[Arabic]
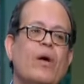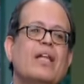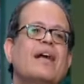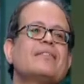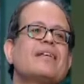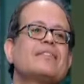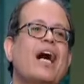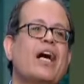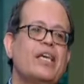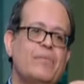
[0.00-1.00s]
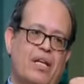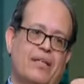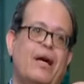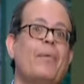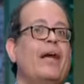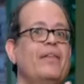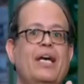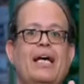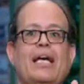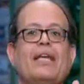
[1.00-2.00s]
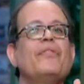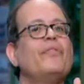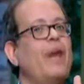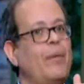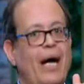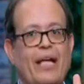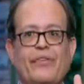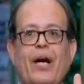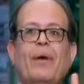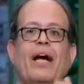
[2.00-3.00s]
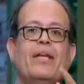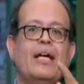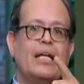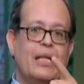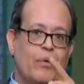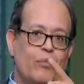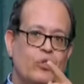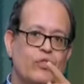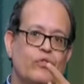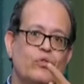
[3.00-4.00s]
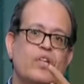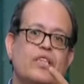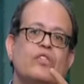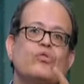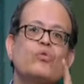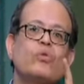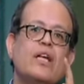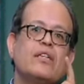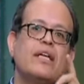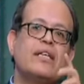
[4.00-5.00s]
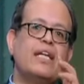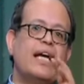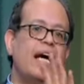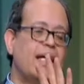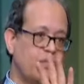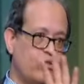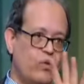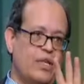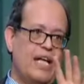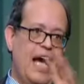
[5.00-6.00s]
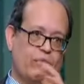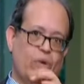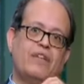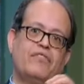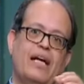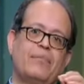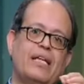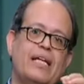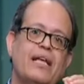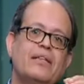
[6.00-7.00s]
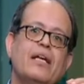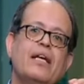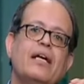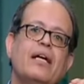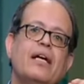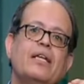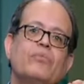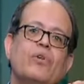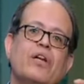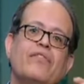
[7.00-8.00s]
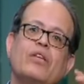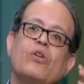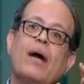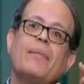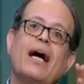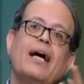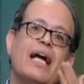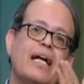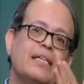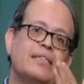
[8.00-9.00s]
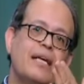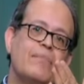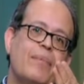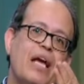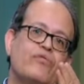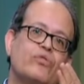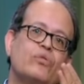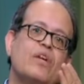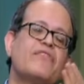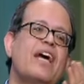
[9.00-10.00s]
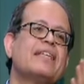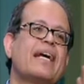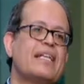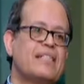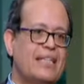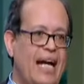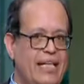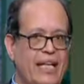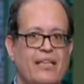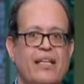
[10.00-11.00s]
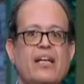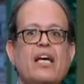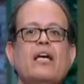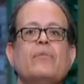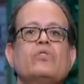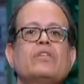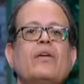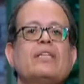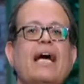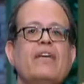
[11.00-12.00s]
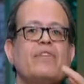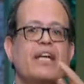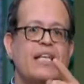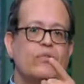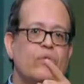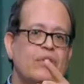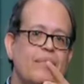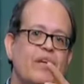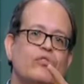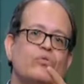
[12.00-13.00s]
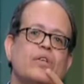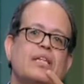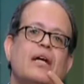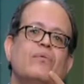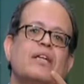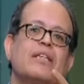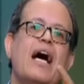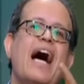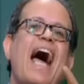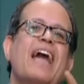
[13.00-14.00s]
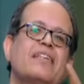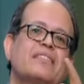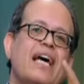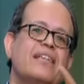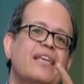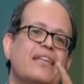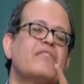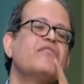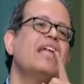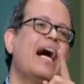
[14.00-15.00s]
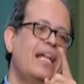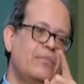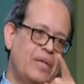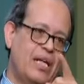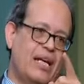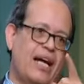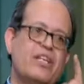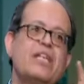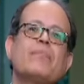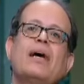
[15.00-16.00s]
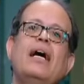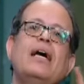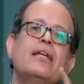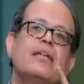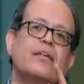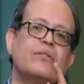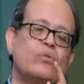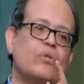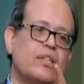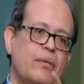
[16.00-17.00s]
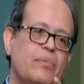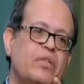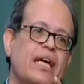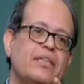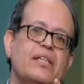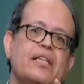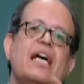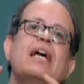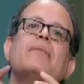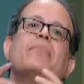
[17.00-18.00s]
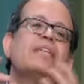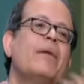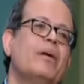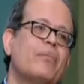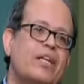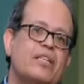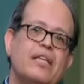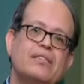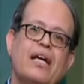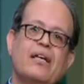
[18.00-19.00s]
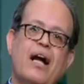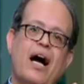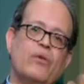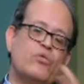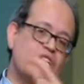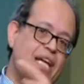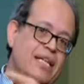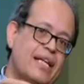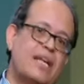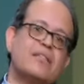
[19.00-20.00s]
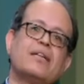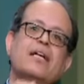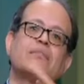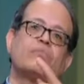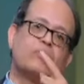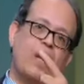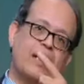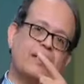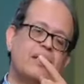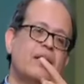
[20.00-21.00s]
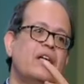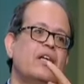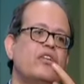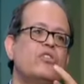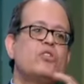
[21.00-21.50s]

والاكثر تعقيما طبعا أنا كنت عايز اركز طبعا على الموضوع طبعا ده. لما نبص في الصوره دي دي صوره لاحد صور لاحد غرف العمليات ما شاء الله اللي يعني. بتجرى فيها الدعامه يعني زي ما باين في الصوره فيها تجهيزات عاليه جدا أكيد. مستوى التعيين الجهاز اللي قدامنا في الصوره ده ده, ده احدث جهاز تخدير في العالم عشان يبقى الدكتور طبيب التخدير بيتابع مريضي اثناء الجراحه والشاشه اللي كانت ظهرت مسبقا دي أيوة.